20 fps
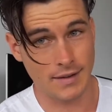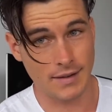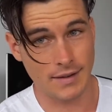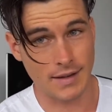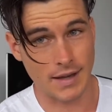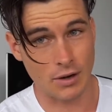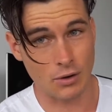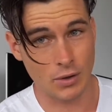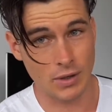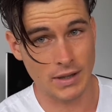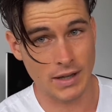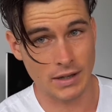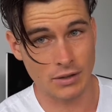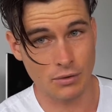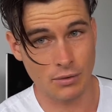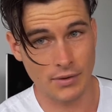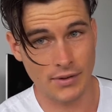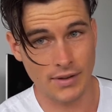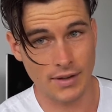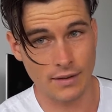Calories d'un
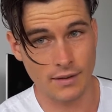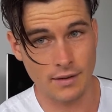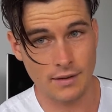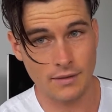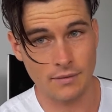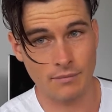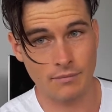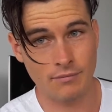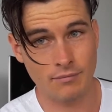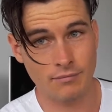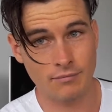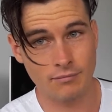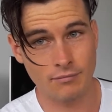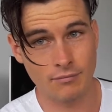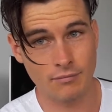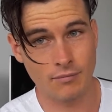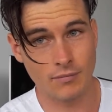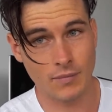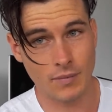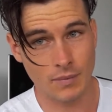glucide,
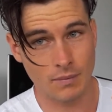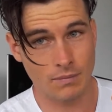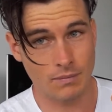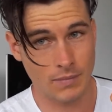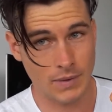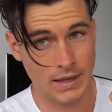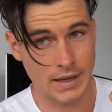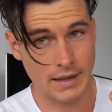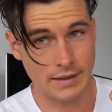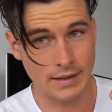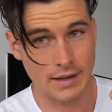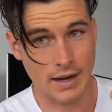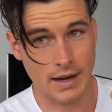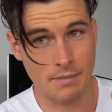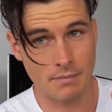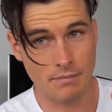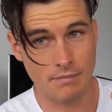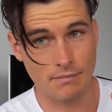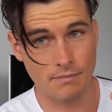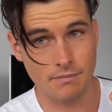4
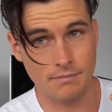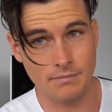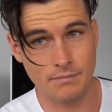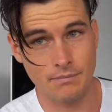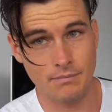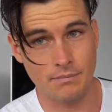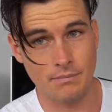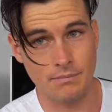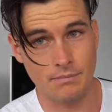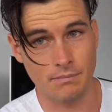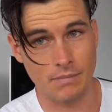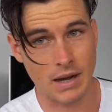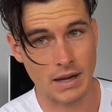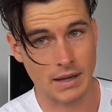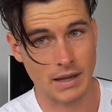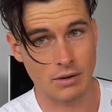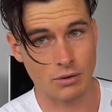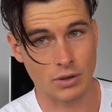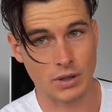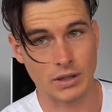grammes par
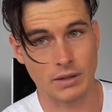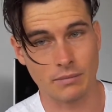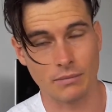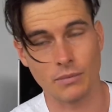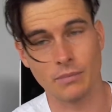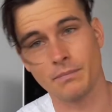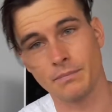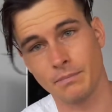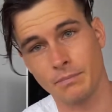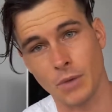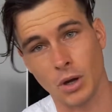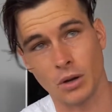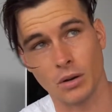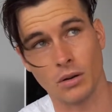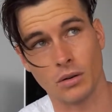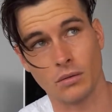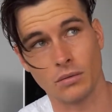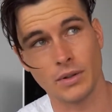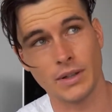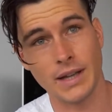calorie.
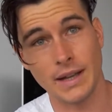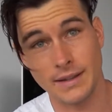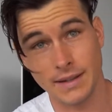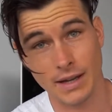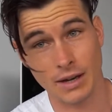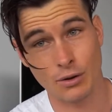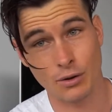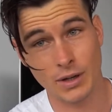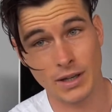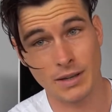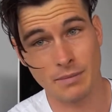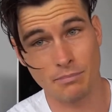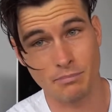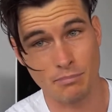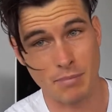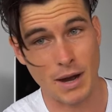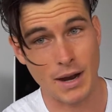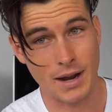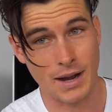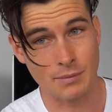Euh, 4 calories
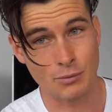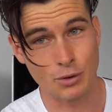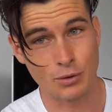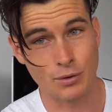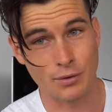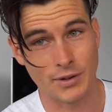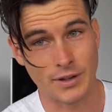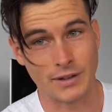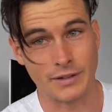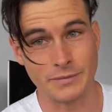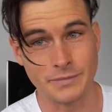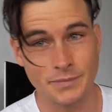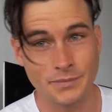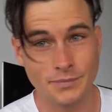par gramme de glucide.